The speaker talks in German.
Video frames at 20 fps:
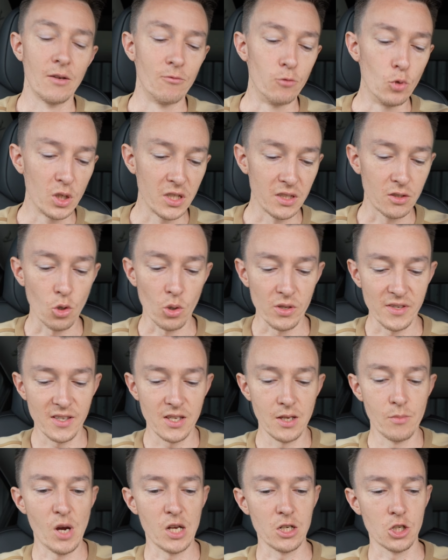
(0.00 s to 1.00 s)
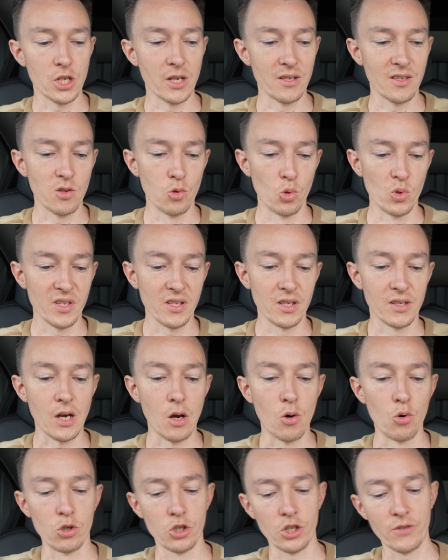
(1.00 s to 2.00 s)
Wurde trotzdem anstandslos
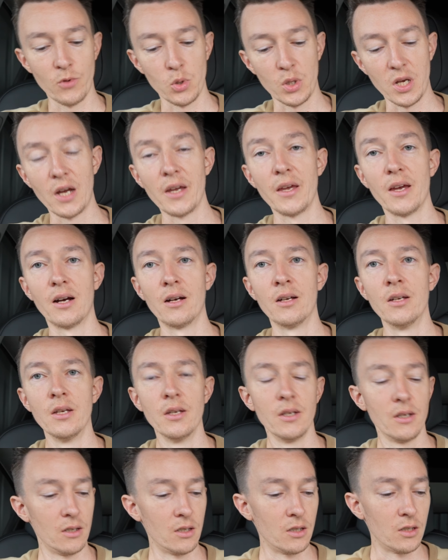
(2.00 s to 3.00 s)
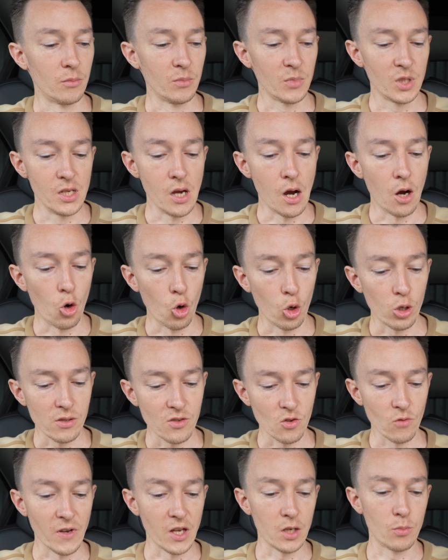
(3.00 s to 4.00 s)
getauscht, von daher äh, hier auch
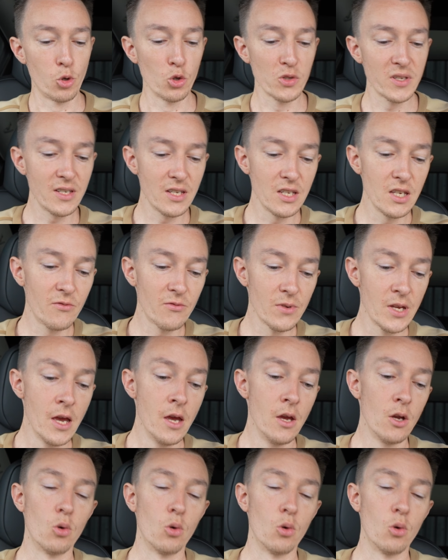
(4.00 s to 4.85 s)
soweit positiv.